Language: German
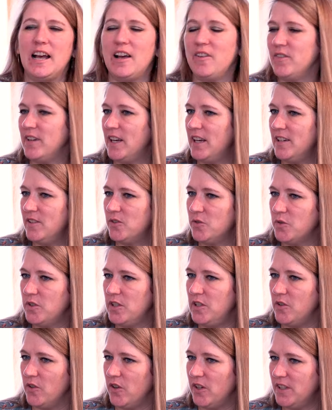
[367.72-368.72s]
Haben denn so
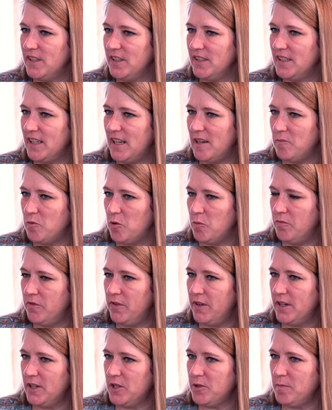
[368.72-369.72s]
die Leute in deinem
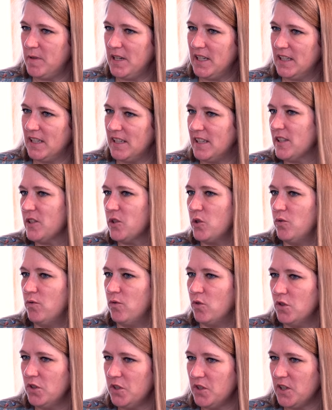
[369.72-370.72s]
Umfeld später das
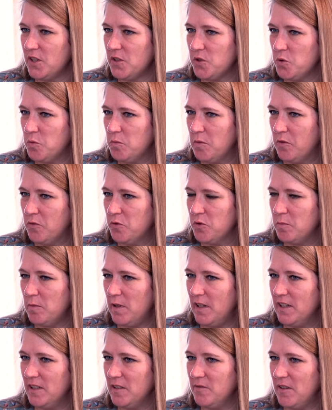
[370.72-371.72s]
gewusst, dass du mal
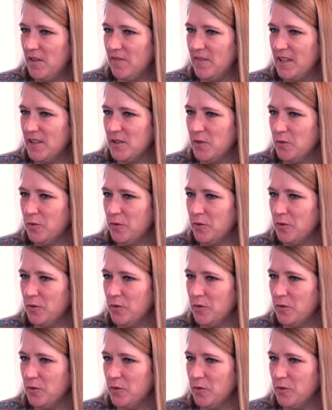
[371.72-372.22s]
Fußballerin bei Mainz